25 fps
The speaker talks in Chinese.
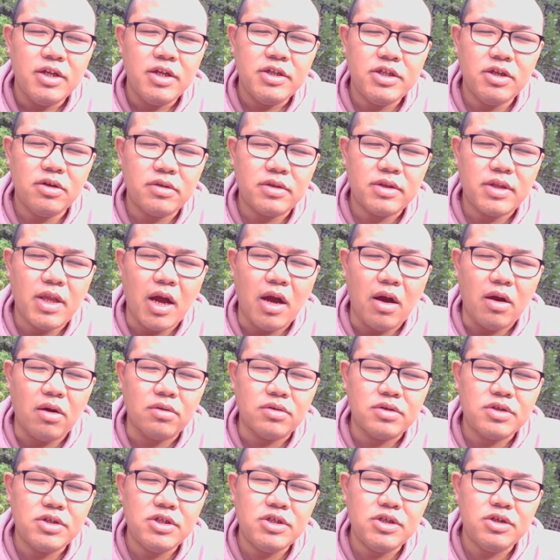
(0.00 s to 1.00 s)
就
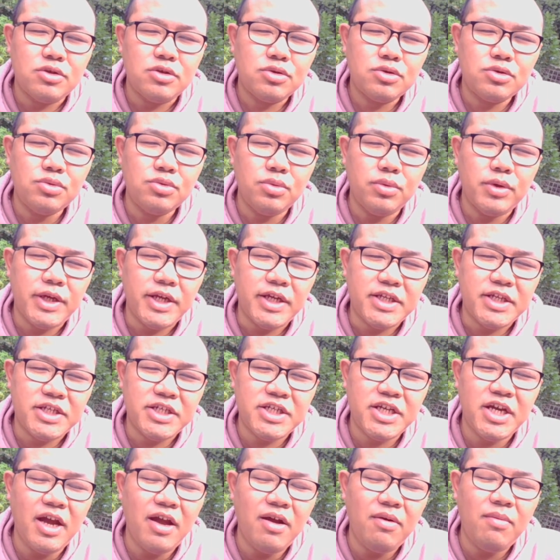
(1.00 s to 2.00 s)
导致数以
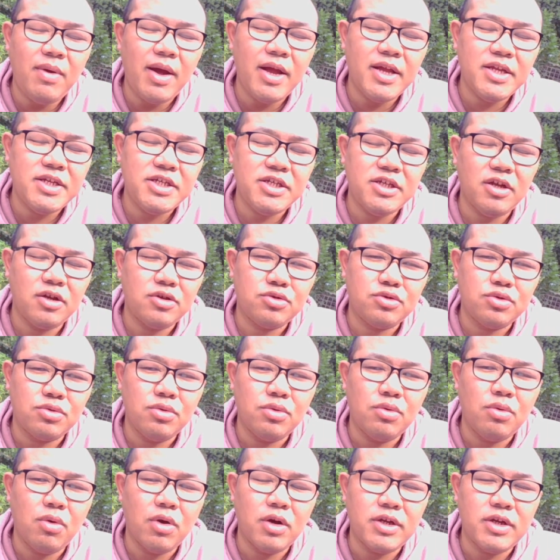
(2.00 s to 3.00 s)
千万计的
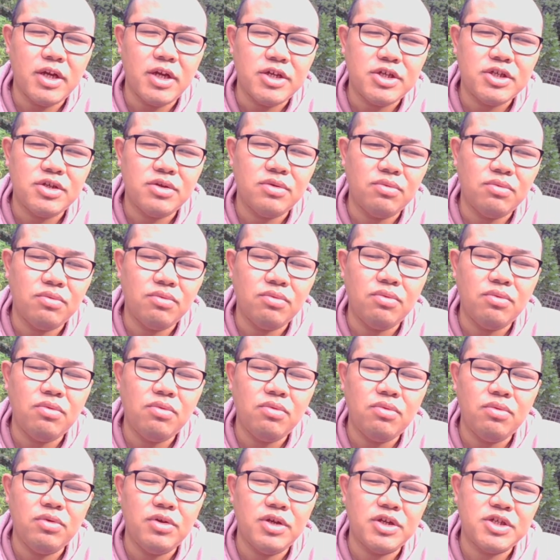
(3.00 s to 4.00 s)
中国人是
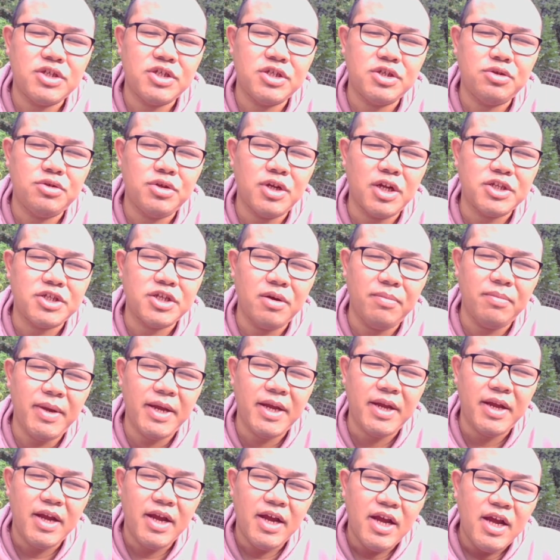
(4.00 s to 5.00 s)
无辜的失去了生
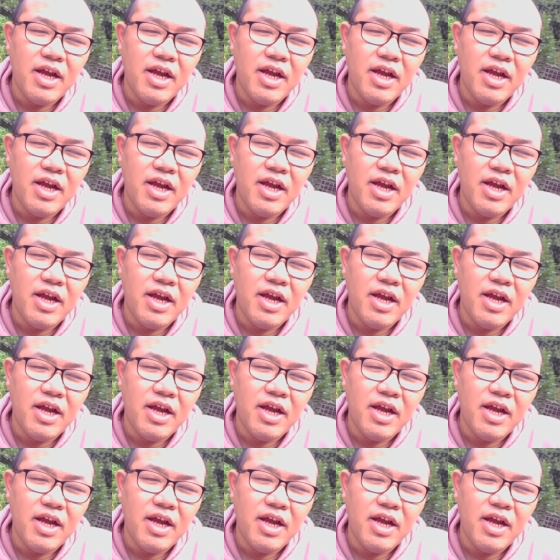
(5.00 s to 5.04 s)
命。